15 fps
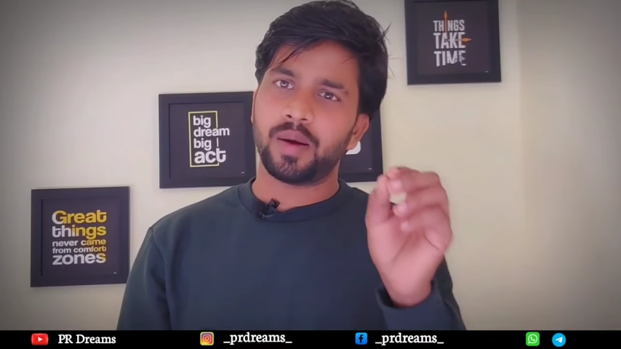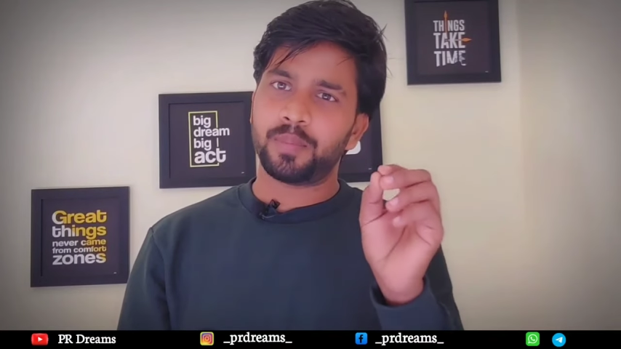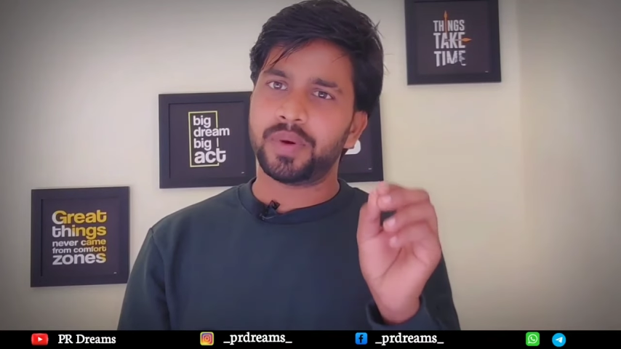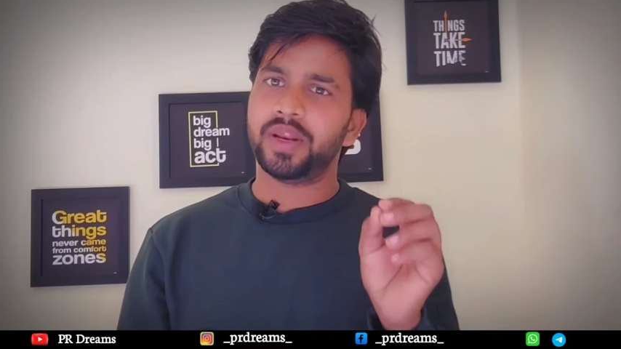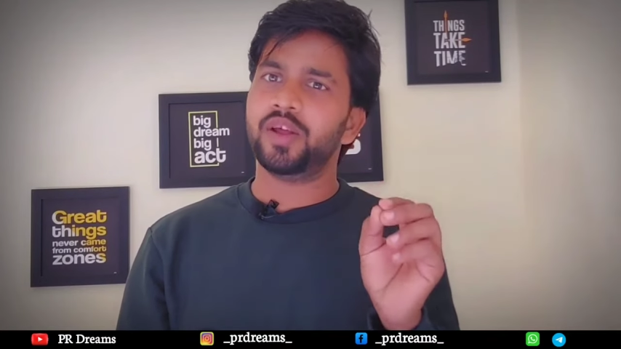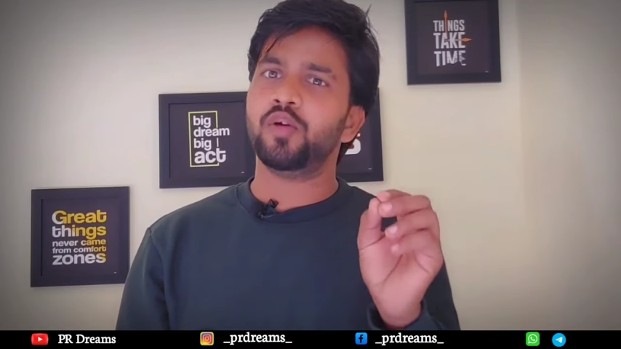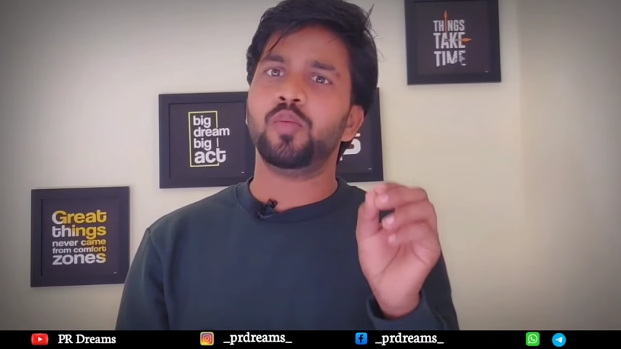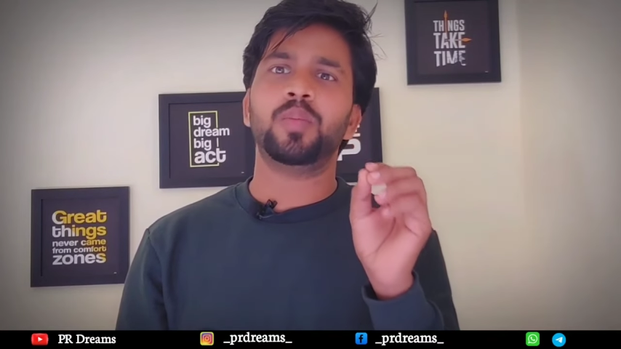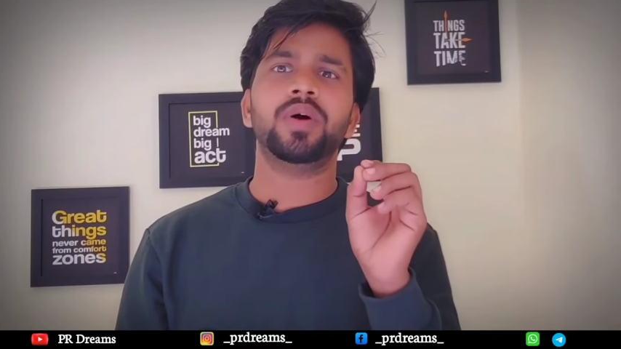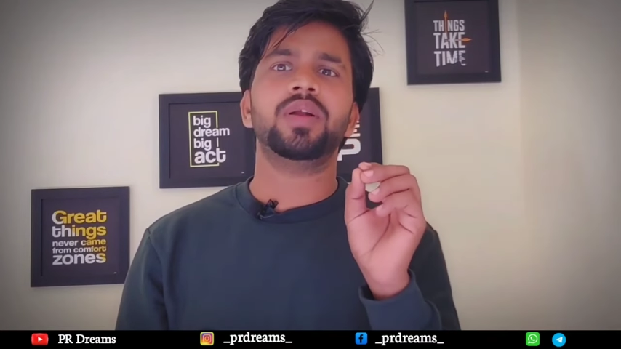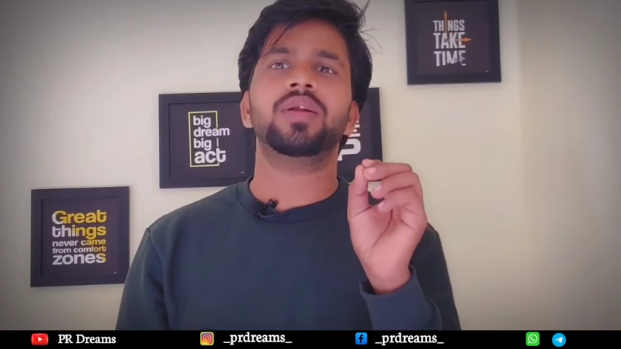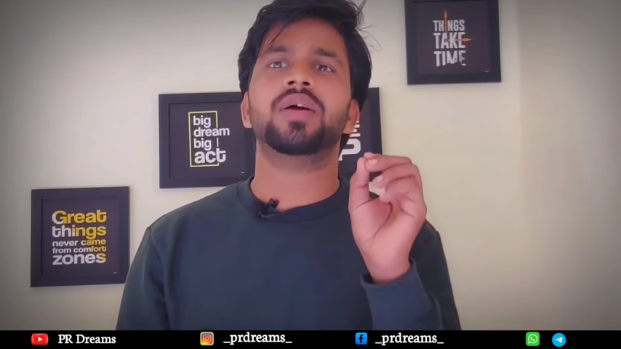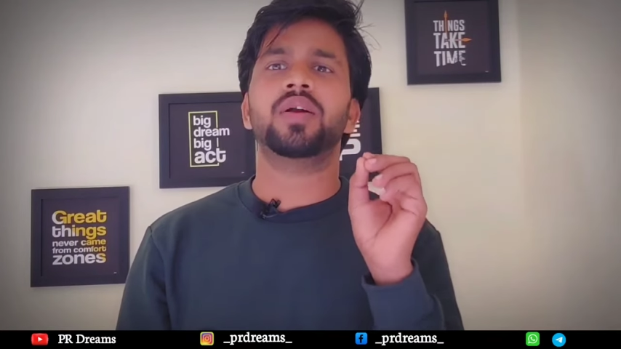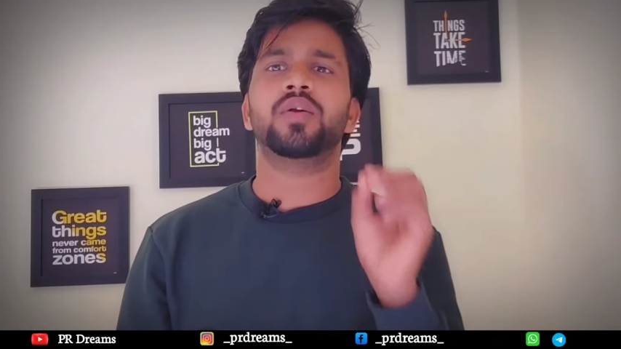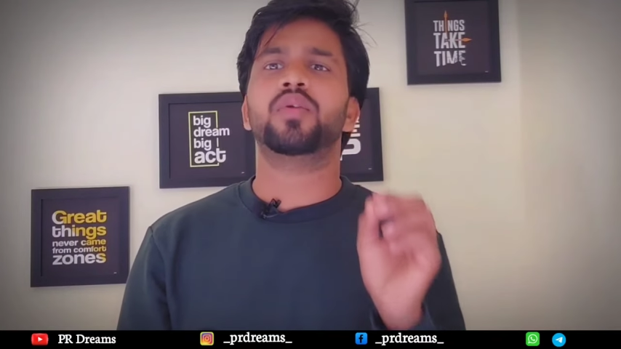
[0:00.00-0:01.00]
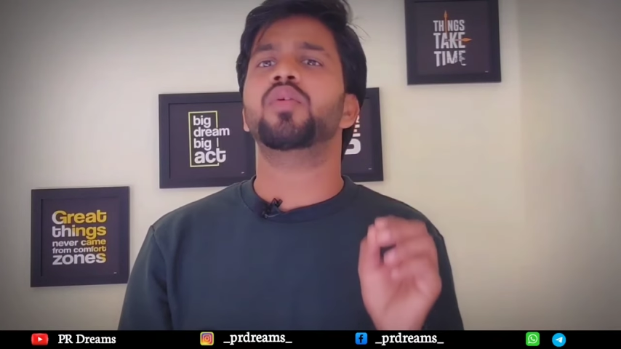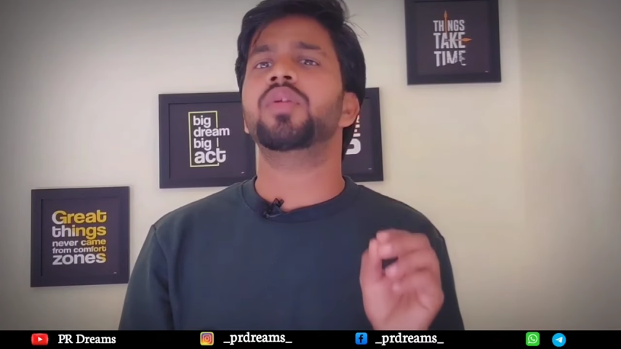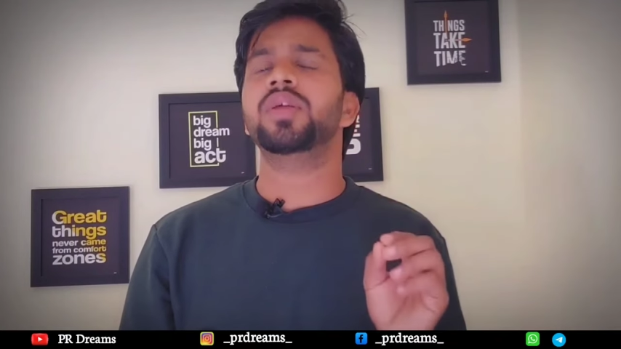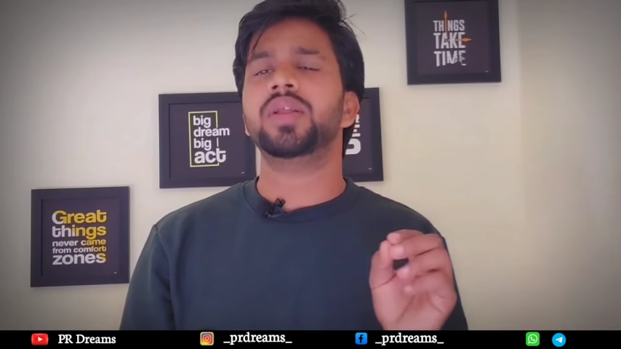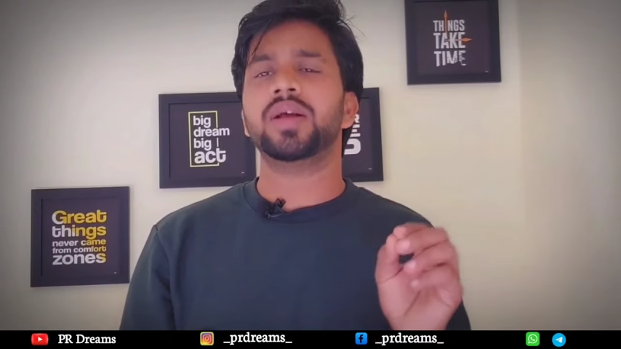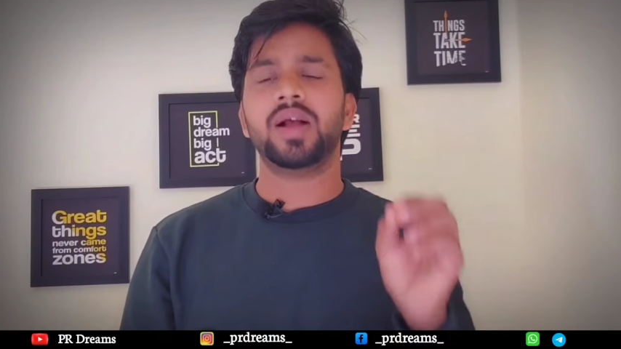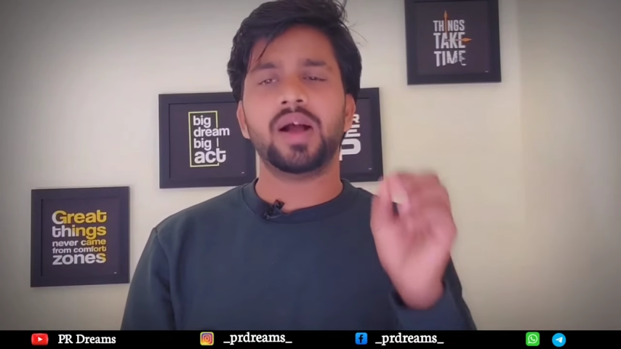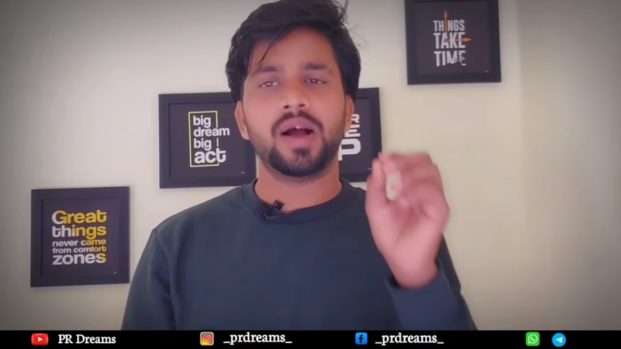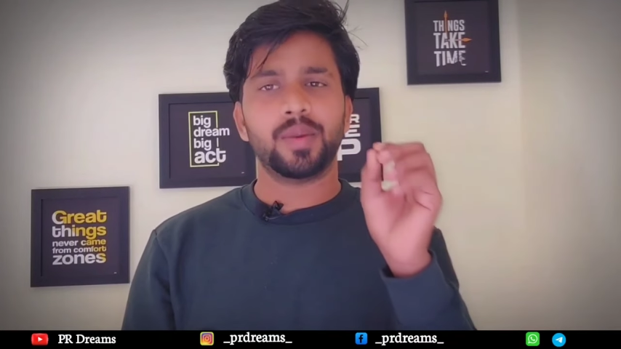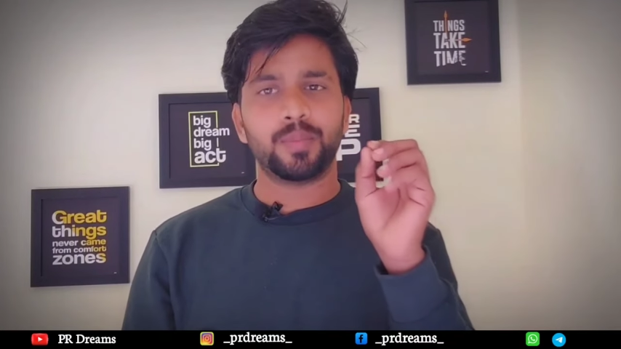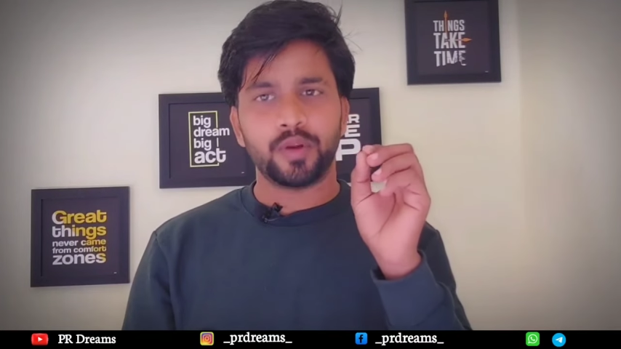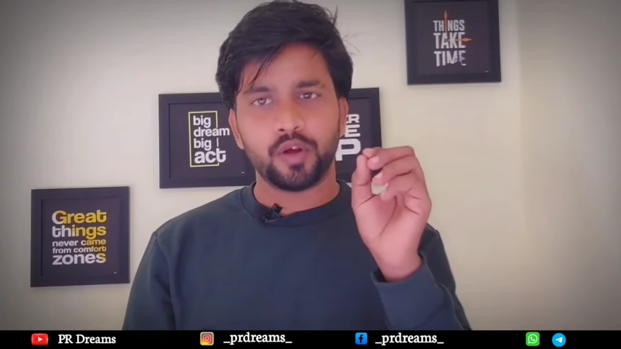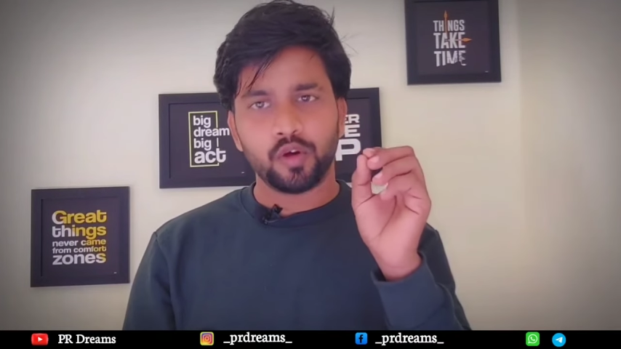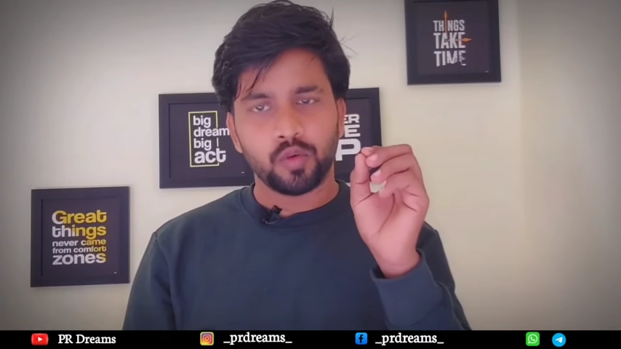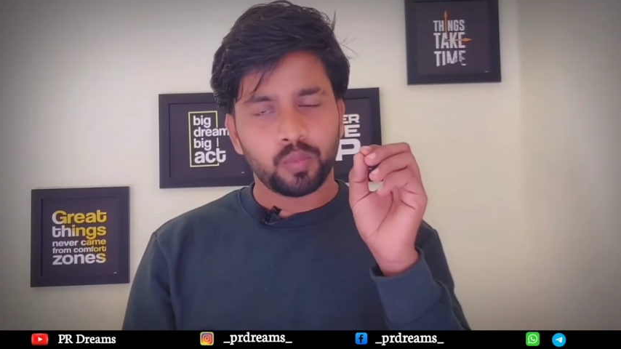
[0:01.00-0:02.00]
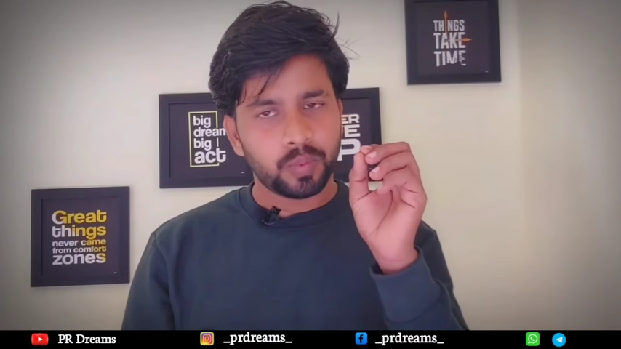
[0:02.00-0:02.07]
अपने ऊपर कंट्रोल नहीं रखा अपने